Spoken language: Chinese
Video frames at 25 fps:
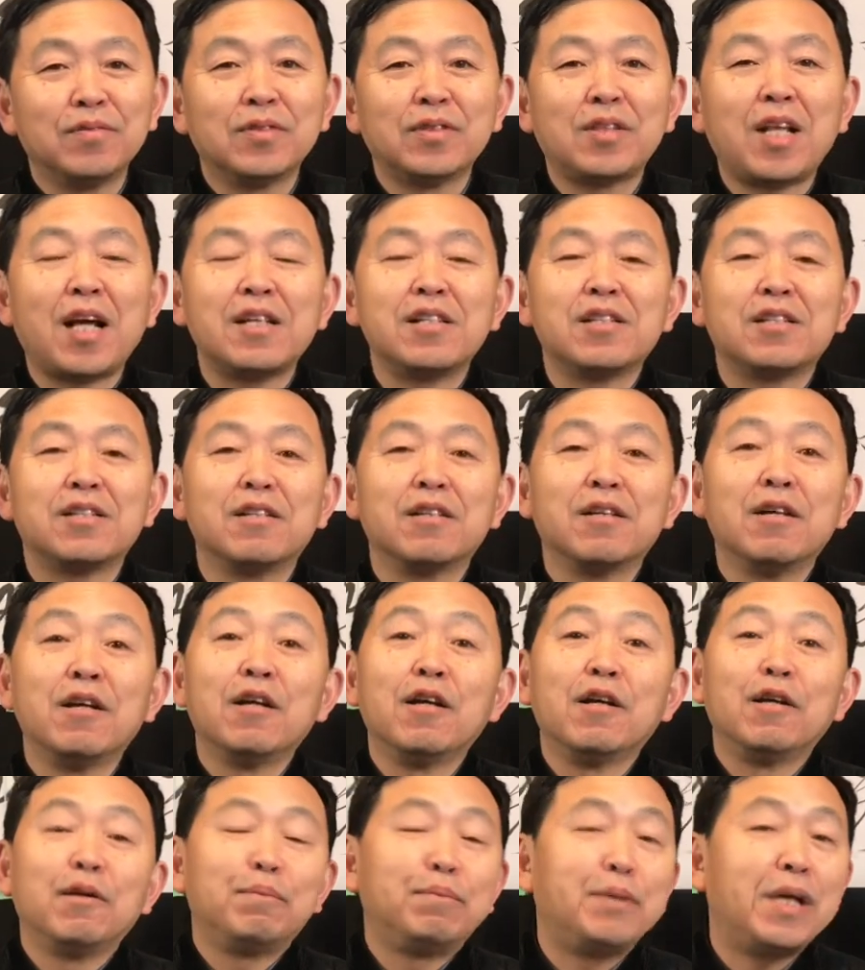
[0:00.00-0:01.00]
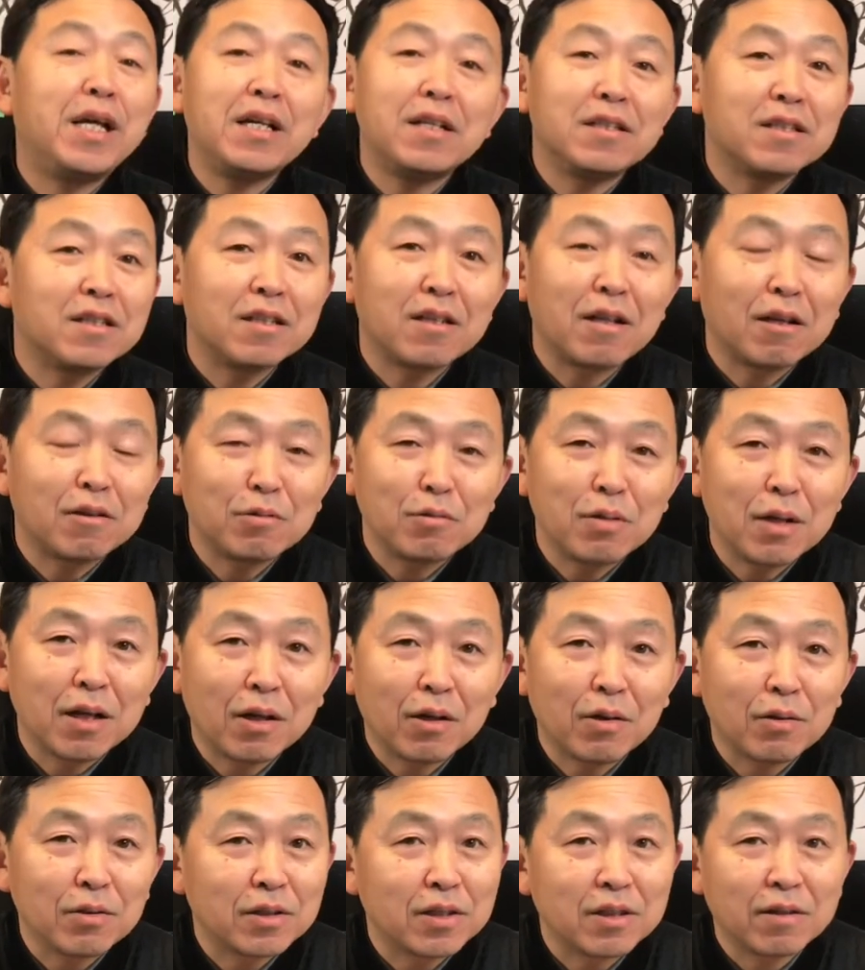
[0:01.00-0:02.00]
但是骗子到最
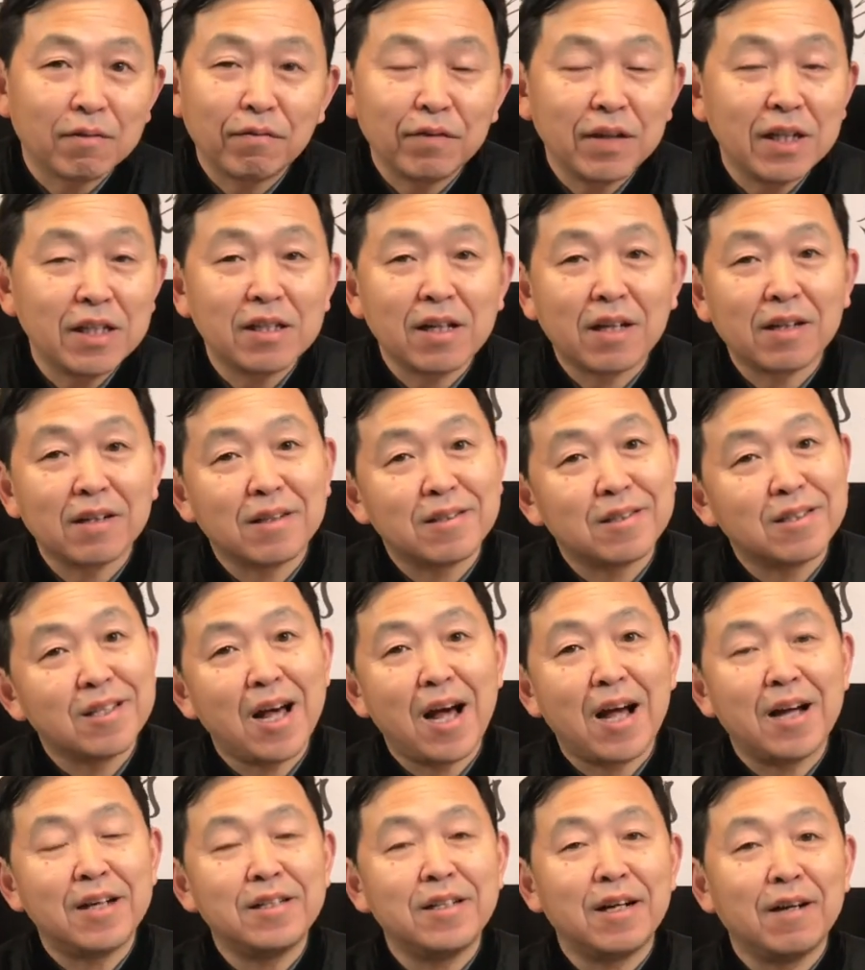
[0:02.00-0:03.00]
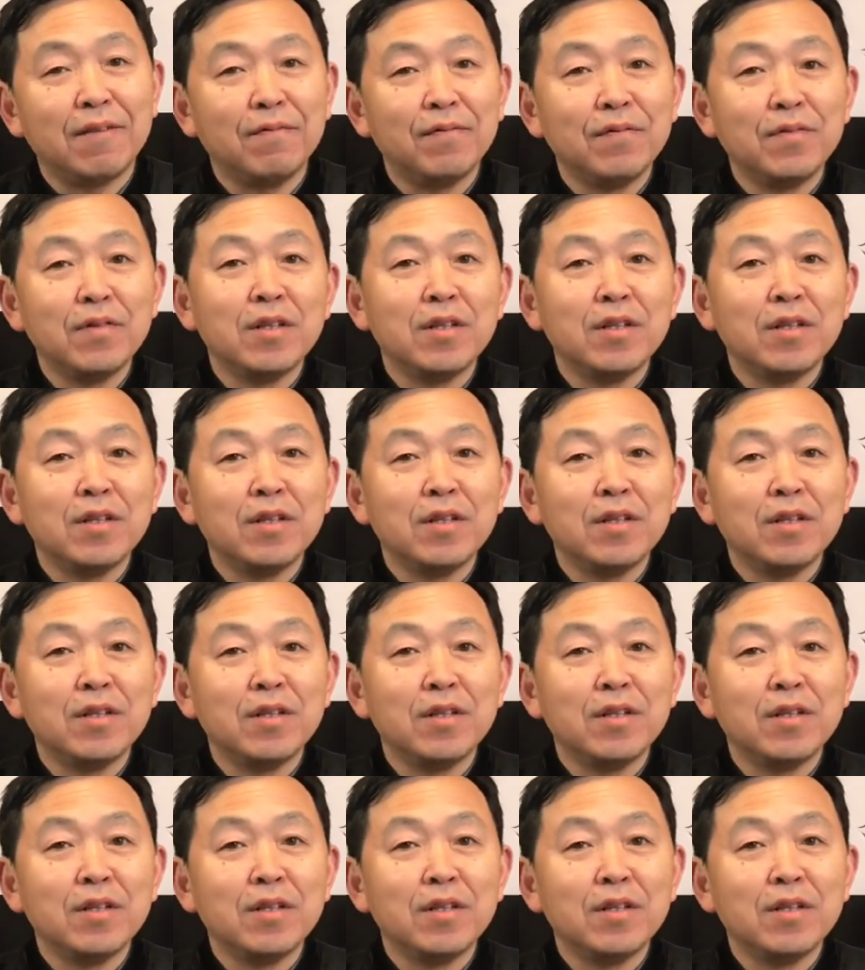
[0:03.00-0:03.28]
后是非常的残忍，